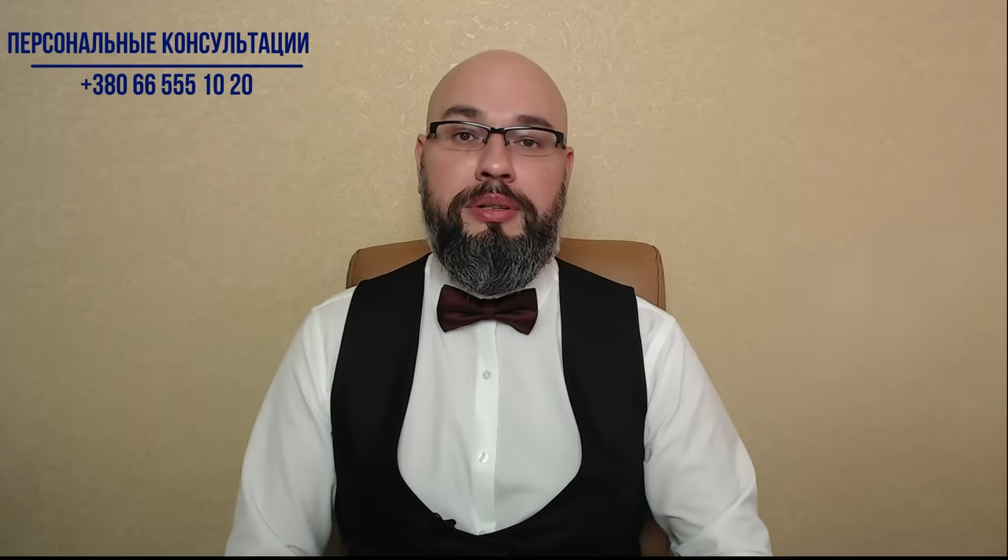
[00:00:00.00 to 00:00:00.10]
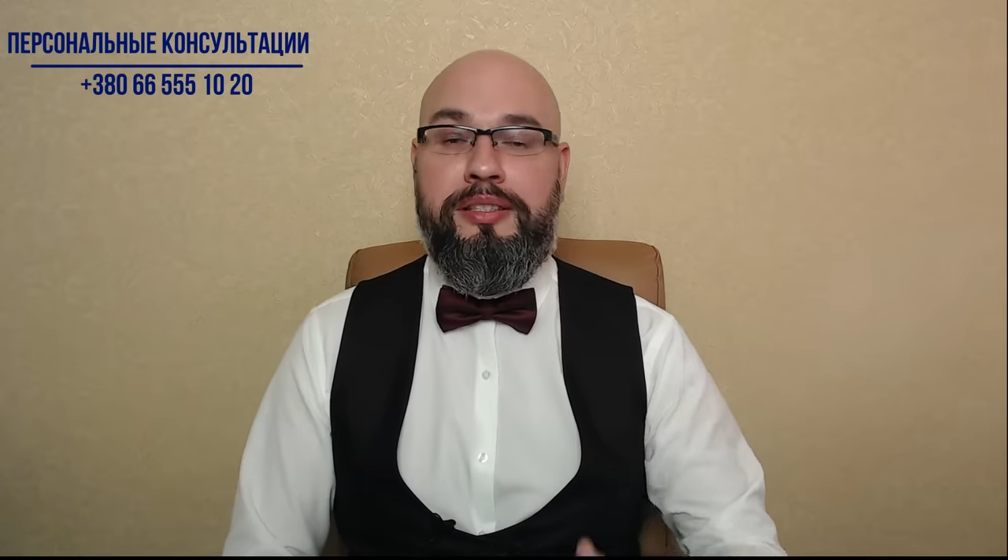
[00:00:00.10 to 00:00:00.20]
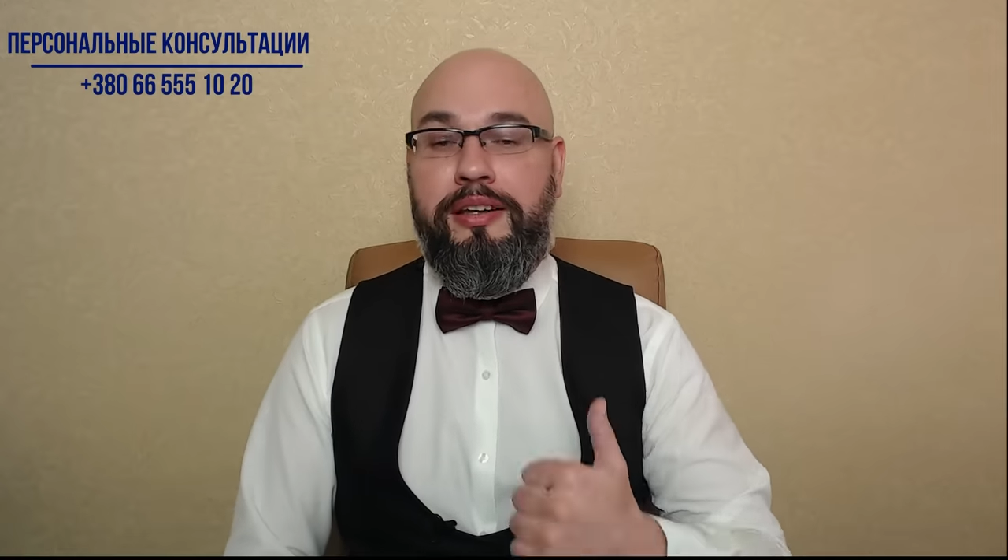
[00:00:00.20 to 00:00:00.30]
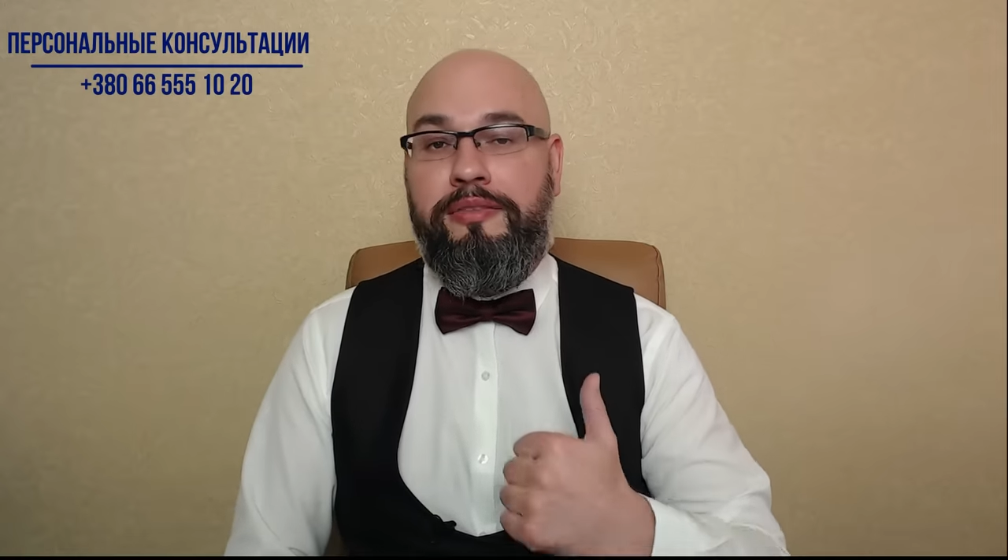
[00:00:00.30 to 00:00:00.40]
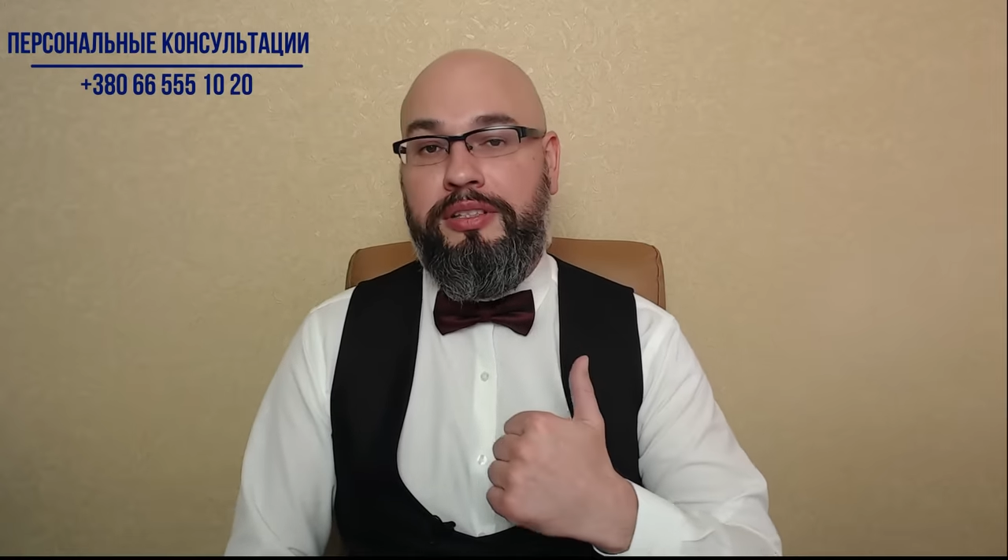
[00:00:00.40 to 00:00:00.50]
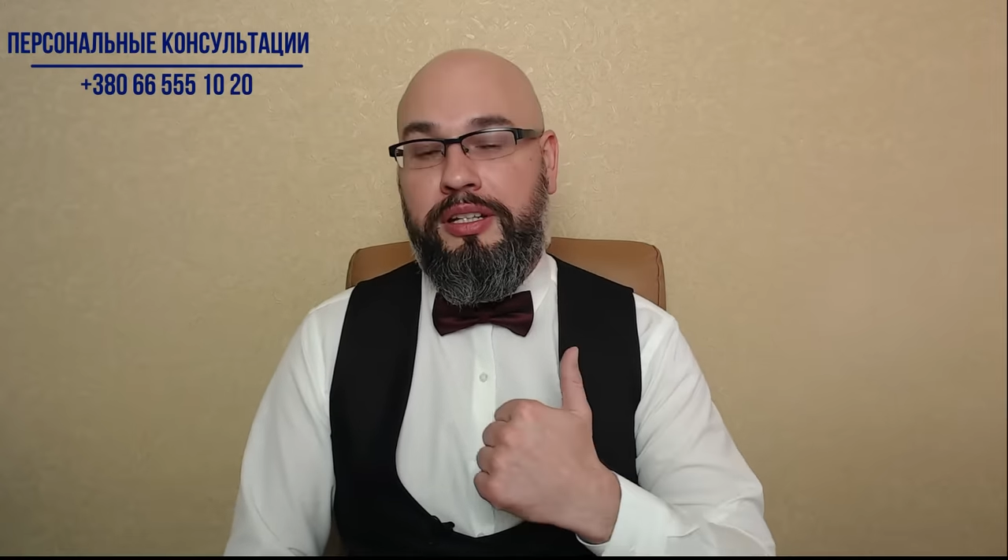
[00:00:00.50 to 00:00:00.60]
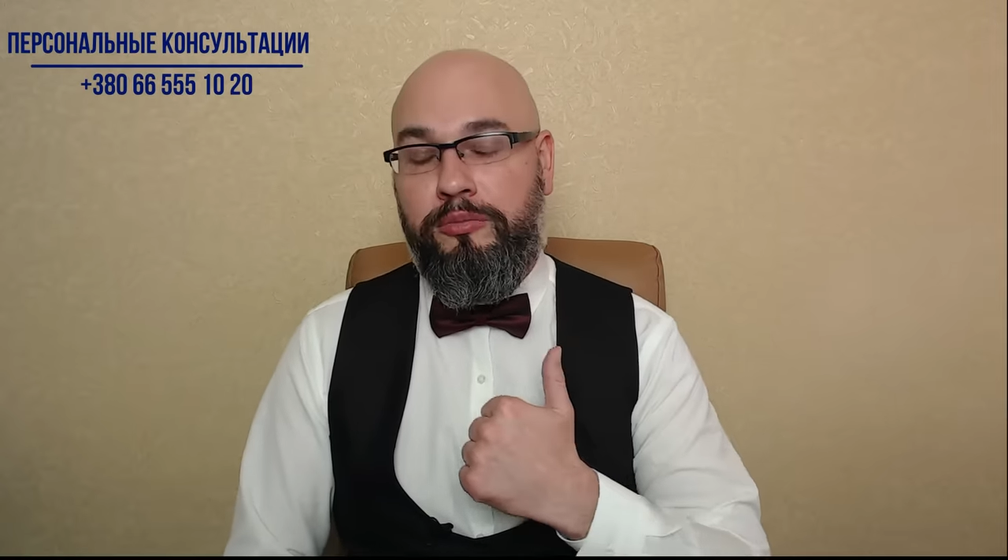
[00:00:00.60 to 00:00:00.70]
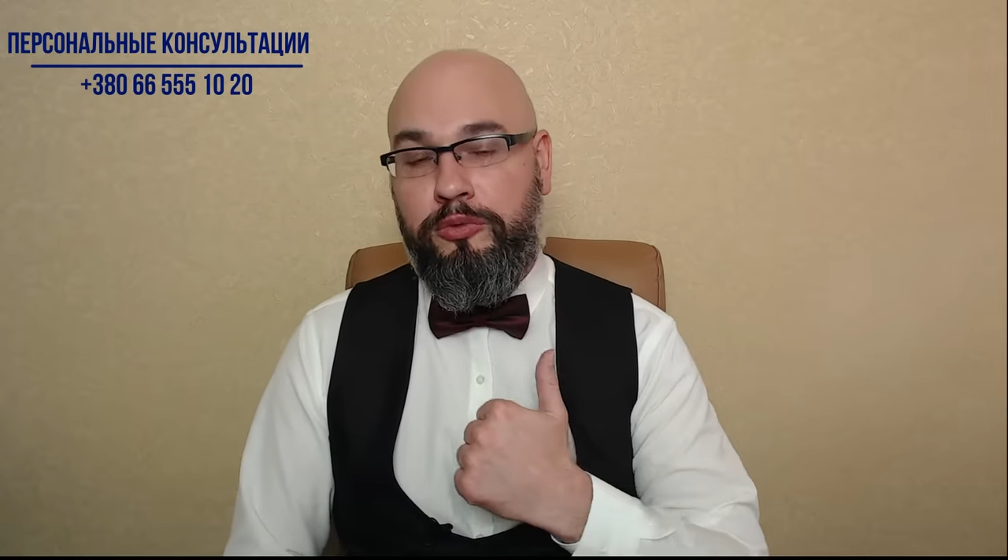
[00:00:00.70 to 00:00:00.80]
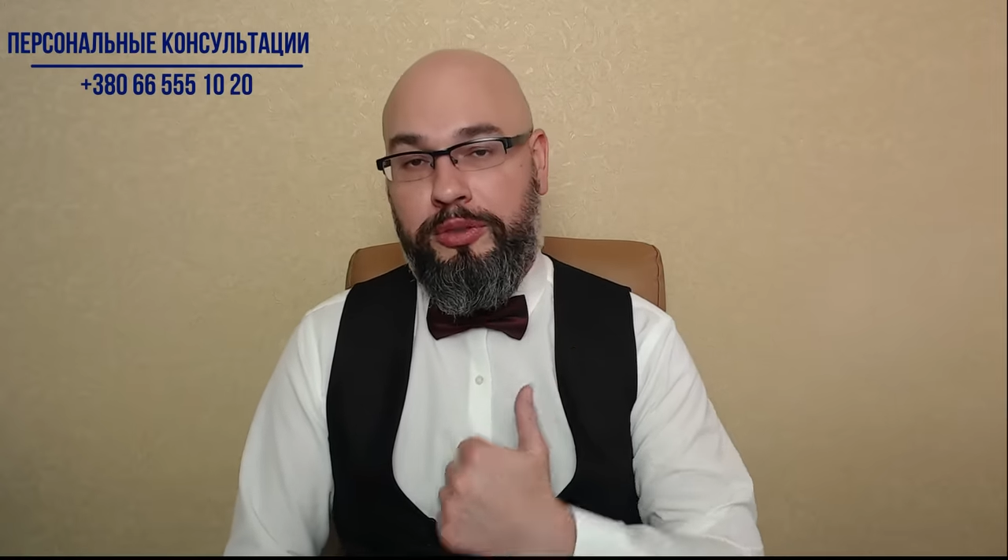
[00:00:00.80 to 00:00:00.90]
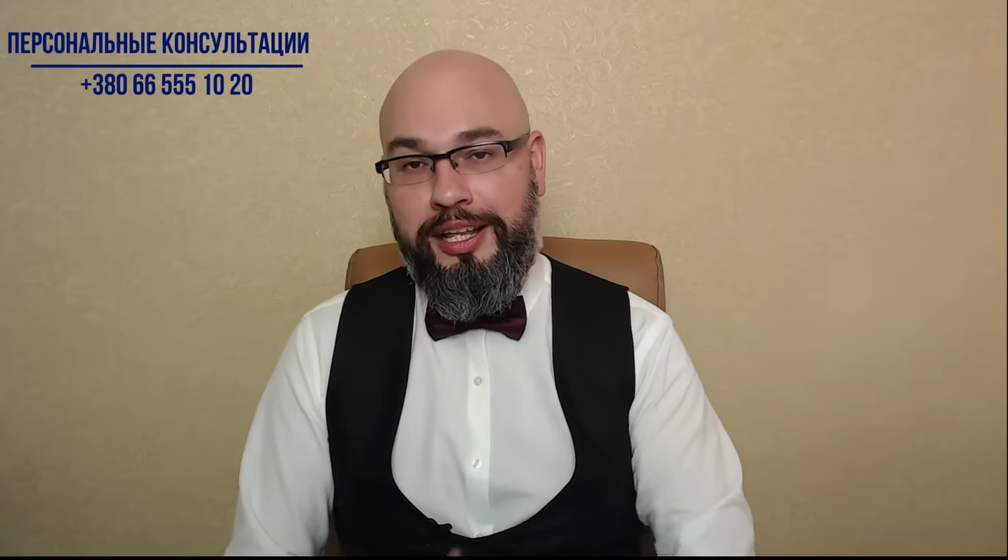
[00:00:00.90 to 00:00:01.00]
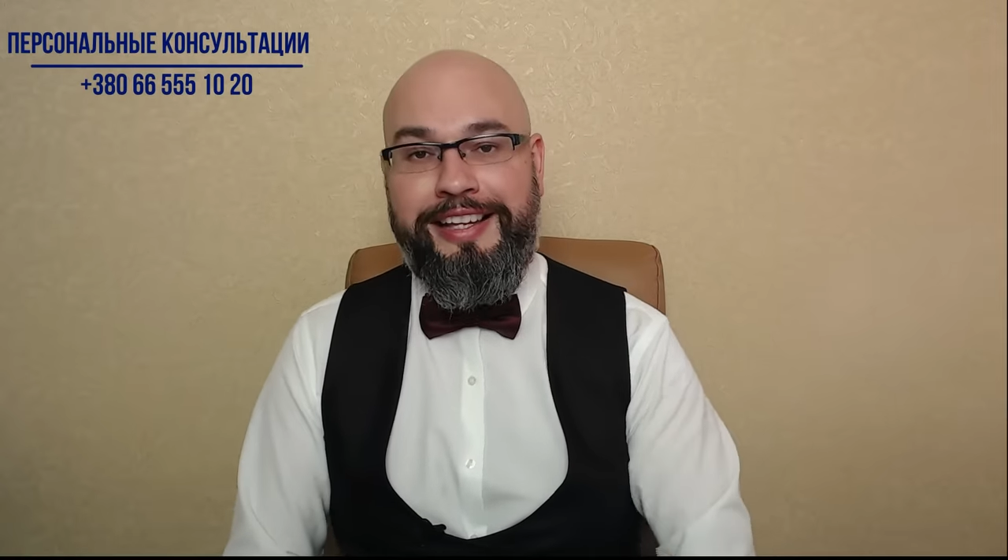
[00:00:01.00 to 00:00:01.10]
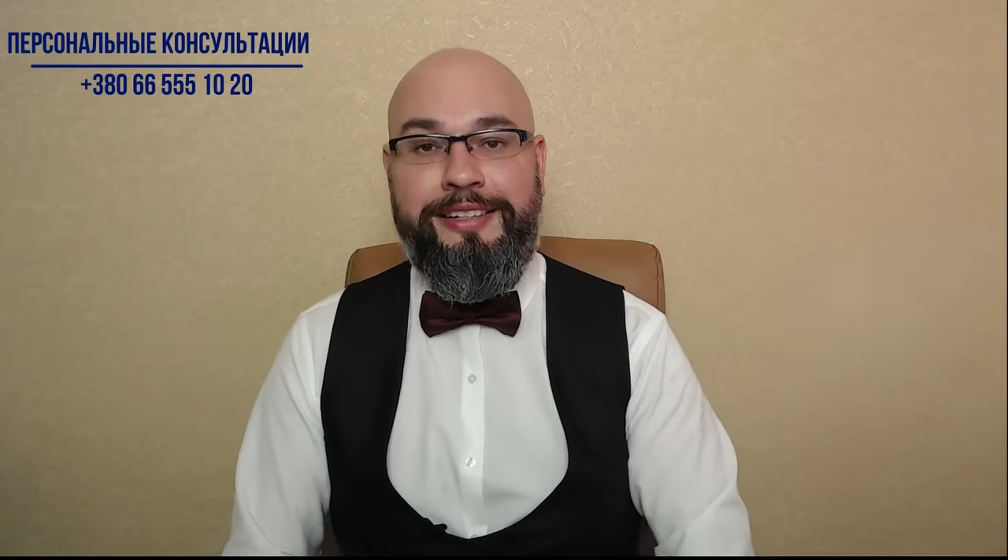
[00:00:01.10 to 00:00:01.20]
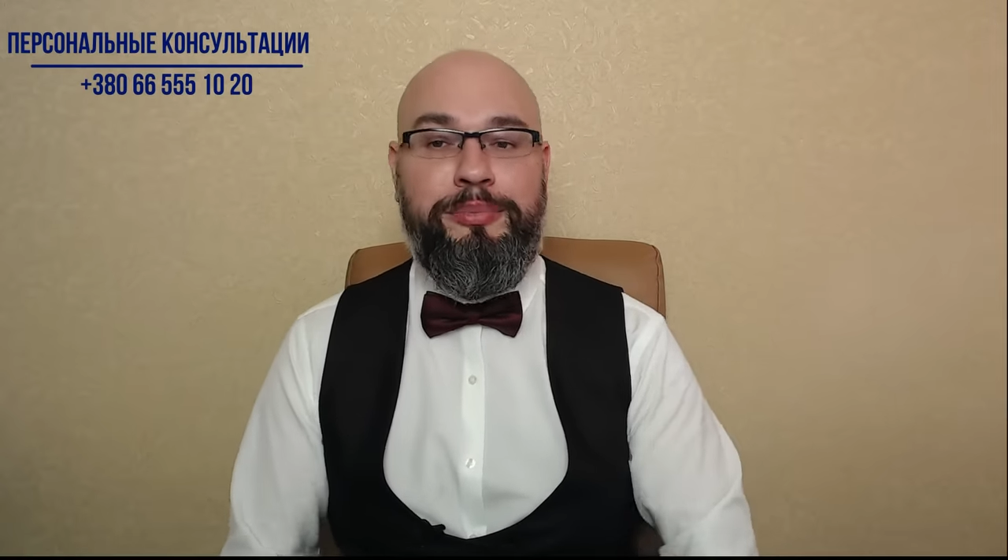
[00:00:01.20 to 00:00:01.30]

поставьте ему лайк,